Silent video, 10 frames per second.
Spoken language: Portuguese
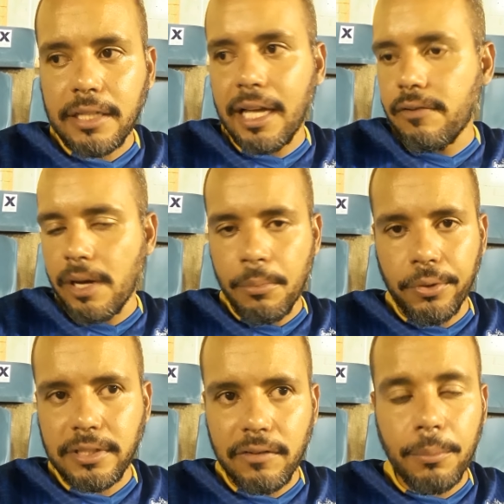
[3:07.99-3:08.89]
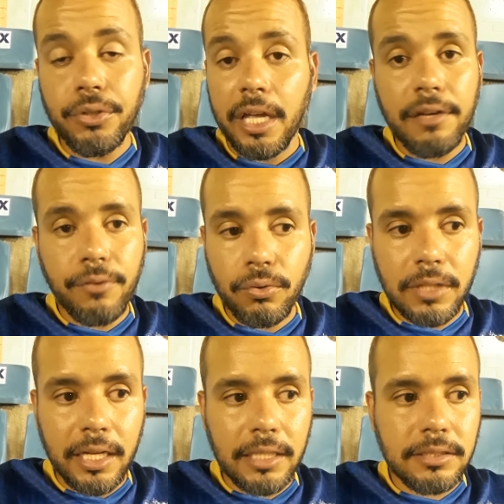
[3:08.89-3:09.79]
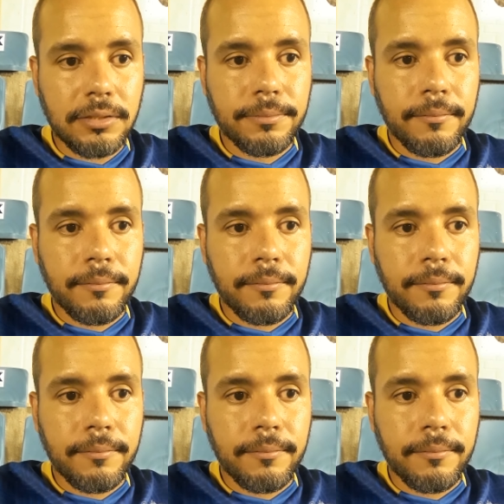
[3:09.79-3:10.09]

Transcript: Tava muito, estava muito, é revoltante.